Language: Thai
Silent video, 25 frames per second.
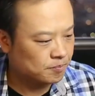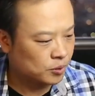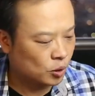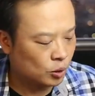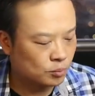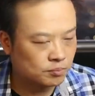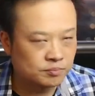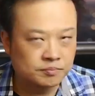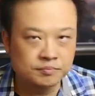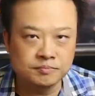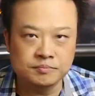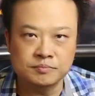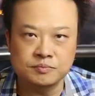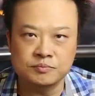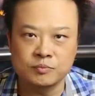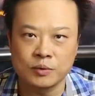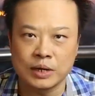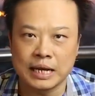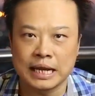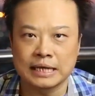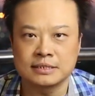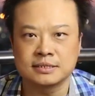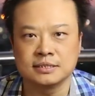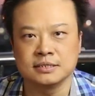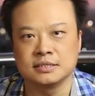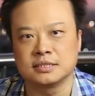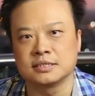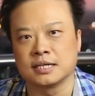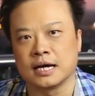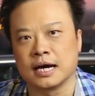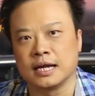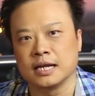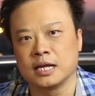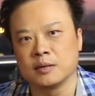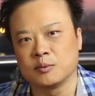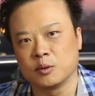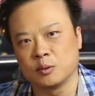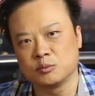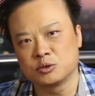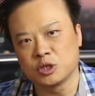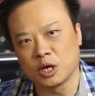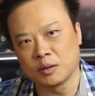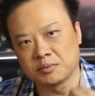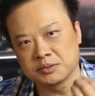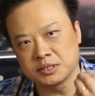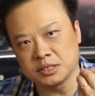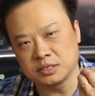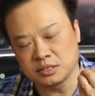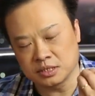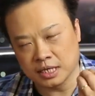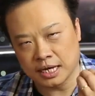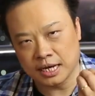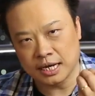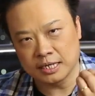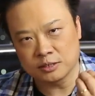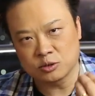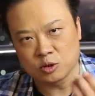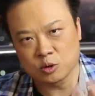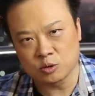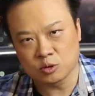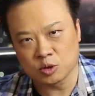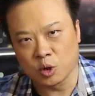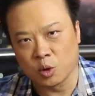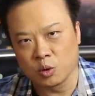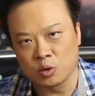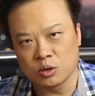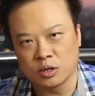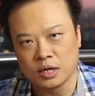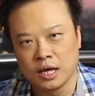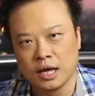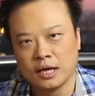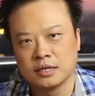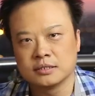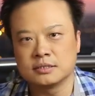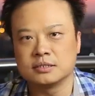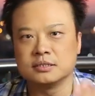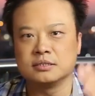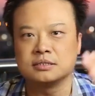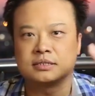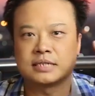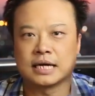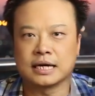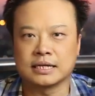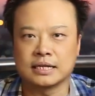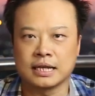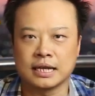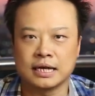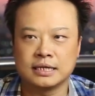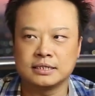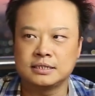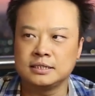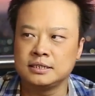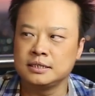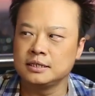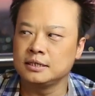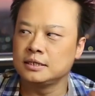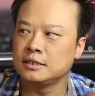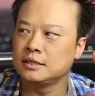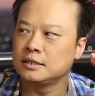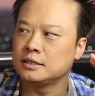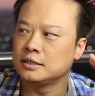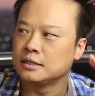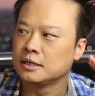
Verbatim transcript: ผมเวลาสื่อสารเนี่ยผมชอบสื่อสารอะไรตรงๆสื่อสารอะไรที่